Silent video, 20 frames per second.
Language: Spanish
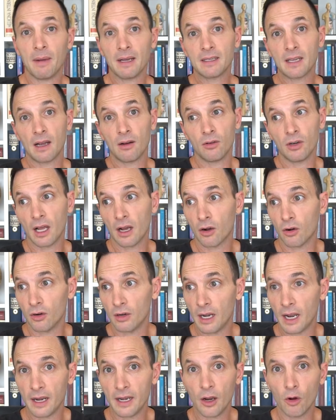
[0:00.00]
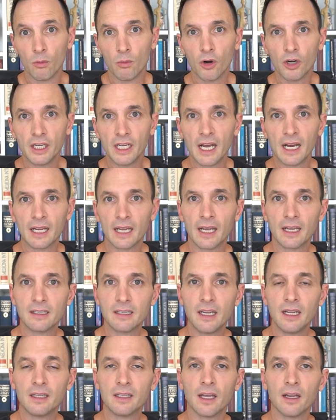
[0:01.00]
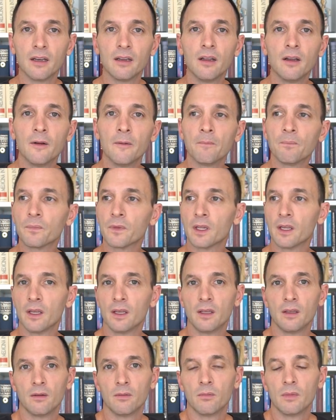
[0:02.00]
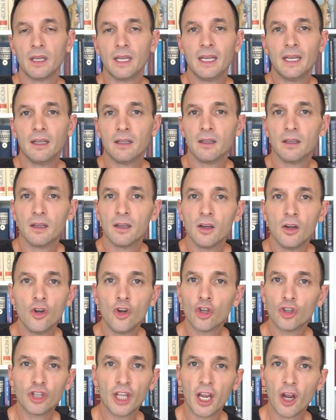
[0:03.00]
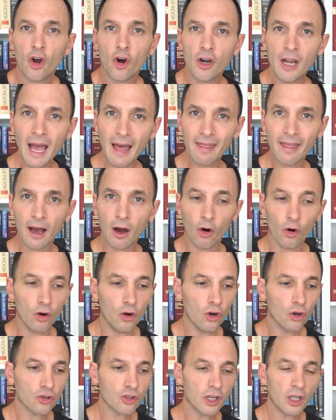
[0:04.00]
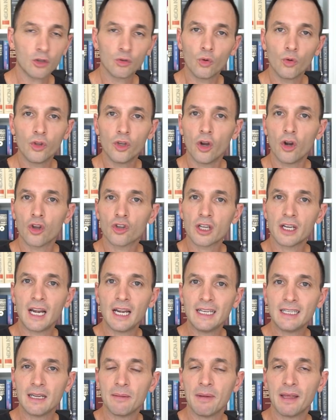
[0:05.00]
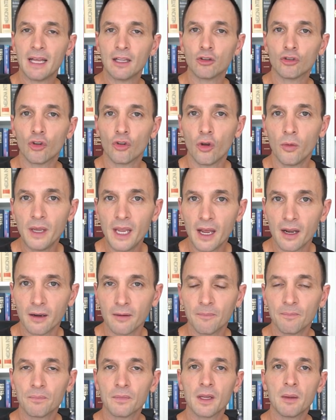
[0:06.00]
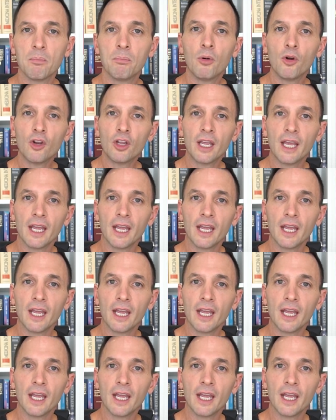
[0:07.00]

más ahora con las neumonías que existen, y no tengo nada, o los estudios, los análisis me dan todo bien. ¿Por